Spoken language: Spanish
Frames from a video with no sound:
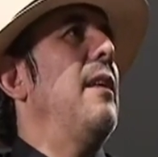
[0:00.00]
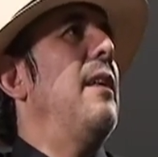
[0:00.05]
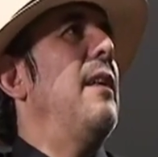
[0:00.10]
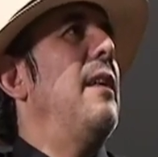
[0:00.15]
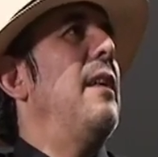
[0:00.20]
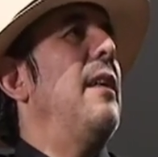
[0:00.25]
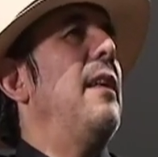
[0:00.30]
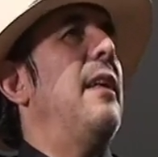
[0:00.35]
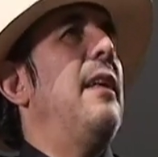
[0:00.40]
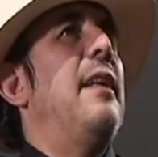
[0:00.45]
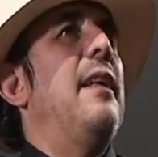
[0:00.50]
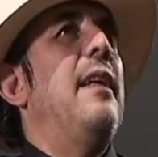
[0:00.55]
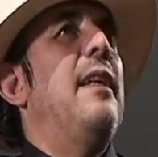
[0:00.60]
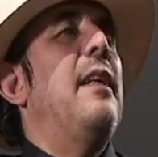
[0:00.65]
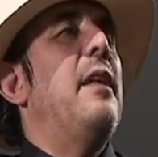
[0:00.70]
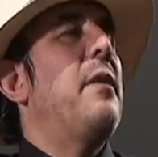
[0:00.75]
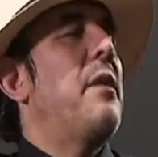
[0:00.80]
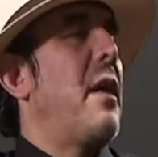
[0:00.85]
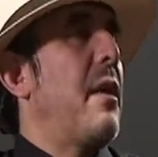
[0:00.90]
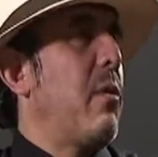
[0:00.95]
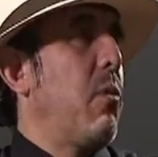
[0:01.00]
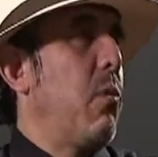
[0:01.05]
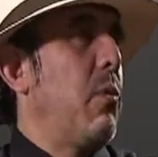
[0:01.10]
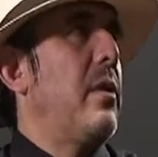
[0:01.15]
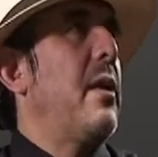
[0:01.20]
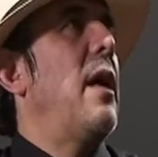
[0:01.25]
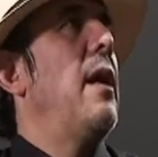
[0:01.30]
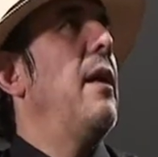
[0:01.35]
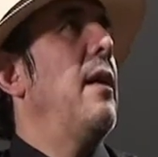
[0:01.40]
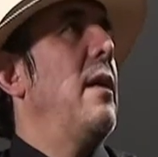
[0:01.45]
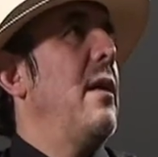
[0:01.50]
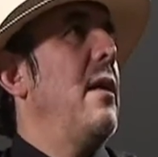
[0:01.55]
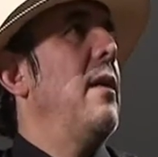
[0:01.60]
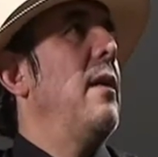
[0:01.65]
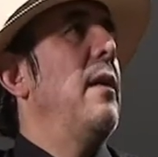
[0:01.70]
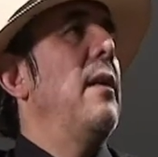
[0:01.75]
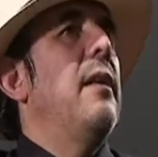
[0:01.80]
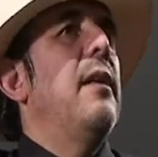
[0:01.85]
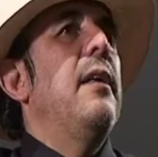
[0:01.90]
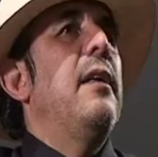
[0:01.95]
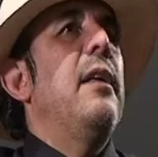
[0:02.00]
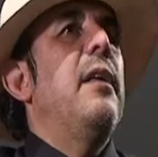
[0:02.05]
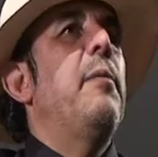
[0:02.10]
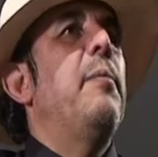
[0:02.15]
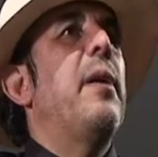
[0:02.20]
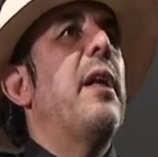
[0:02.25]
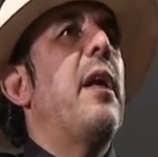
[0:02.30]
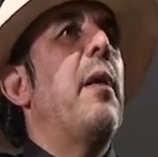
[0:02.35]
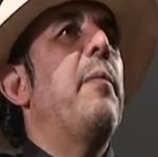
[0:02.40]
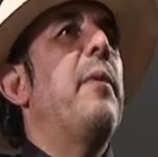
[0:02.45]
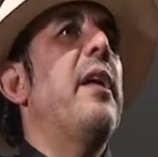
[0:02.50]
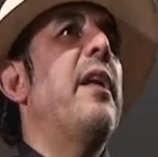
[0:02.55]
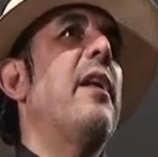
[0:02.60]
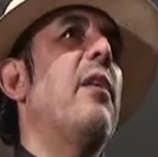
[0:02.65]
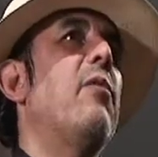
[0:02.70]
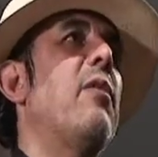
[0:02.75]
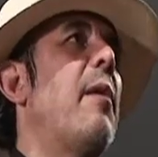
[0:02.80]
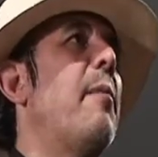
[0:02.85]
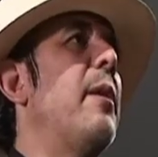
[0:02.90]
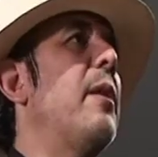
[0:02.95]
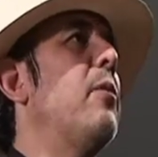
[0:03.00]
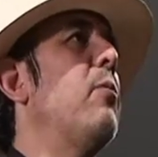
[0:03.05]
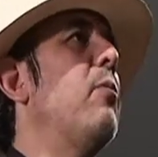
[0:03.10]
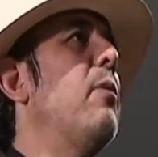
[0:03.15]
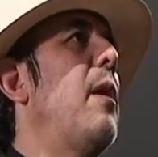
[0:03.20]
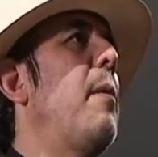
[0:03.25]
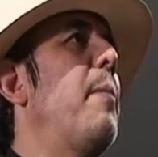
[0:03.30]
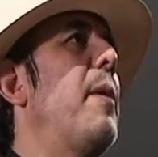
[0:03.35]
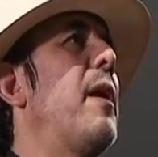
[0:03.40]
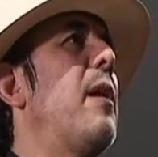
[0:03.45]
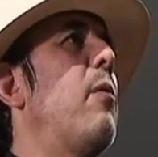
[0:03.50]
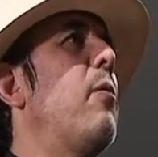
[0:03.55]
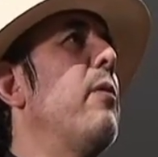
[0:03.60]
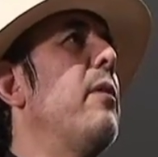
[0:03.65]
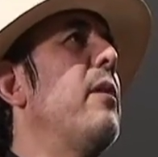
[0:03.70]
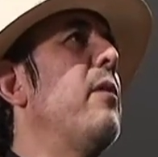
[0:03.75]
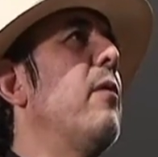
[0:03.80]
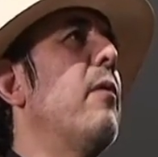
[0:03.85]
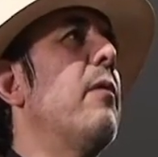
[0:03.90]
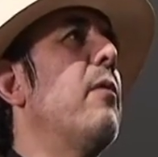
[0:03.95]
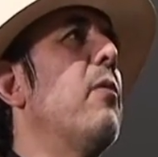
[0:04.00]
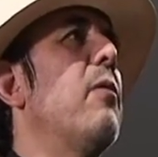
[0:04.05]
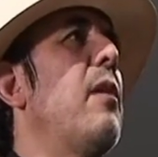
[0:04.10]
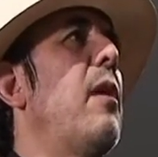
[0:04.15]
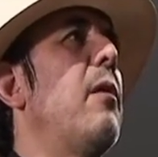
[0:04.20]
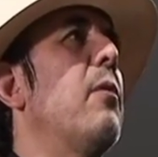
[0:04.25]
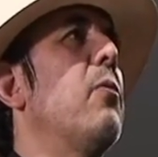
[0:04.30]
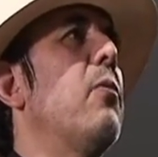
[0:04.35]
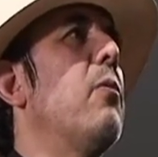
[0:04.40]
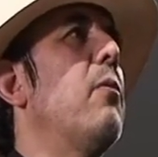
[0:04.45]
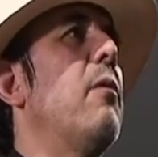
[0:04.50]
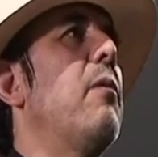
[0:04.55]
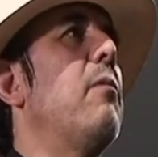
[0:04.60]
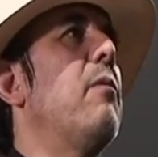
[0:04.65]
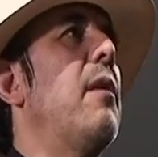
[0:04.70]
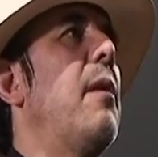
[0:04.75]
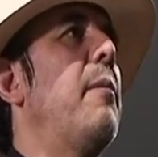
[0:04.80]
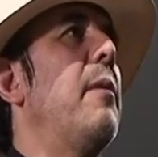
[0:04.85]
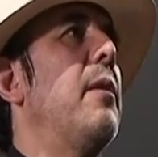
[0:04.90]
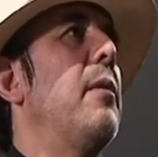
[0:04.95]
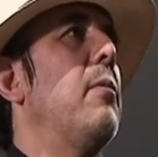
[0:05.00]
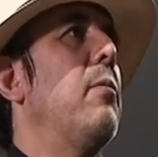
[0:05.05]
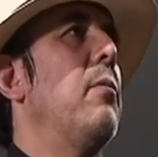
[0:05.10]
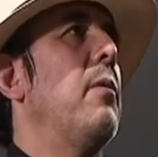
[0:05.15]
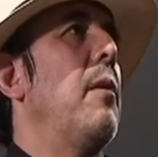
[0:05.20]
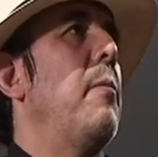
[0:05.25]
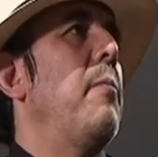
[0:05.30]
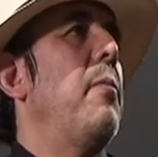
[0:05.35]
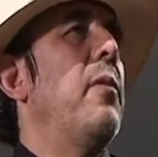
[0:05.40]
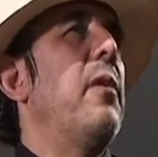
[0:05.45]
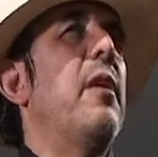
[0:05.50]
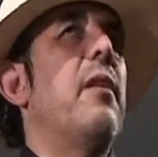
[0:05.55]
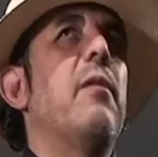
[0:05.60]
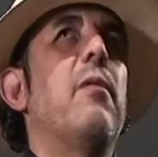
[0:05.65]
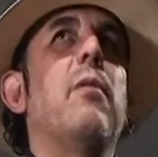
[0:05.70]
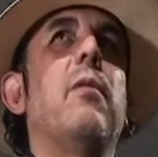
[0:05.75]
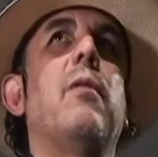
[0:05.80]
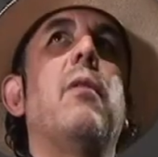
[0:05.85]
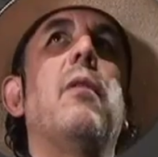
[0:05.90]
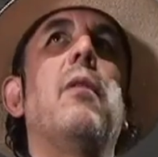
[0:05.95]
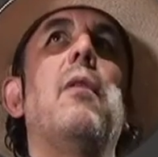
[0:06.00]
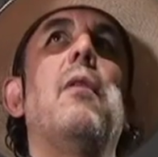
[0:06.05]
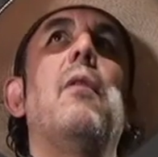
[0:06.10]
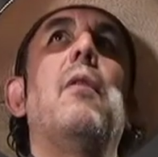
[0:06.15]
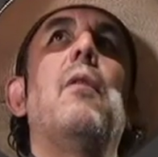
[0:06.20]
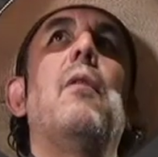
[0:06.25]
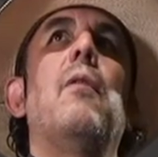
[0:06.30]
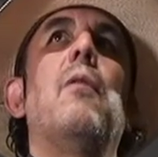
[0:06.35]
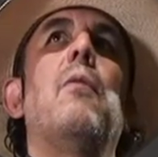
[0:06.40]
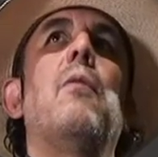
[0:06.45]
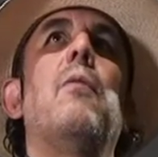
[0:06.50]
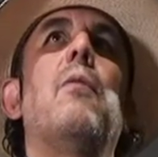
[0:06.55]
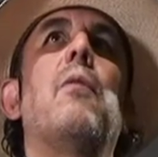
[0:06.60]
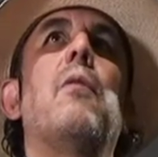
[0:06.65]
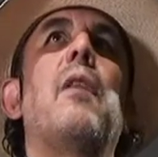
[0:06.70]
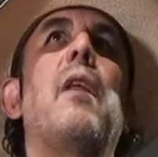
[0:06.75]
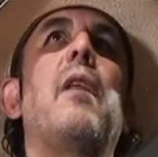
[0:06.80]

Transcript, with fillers: eh, en esa ruta. Y para mí era una aventura, para los niños toda, todo es una aventura. Por eso uno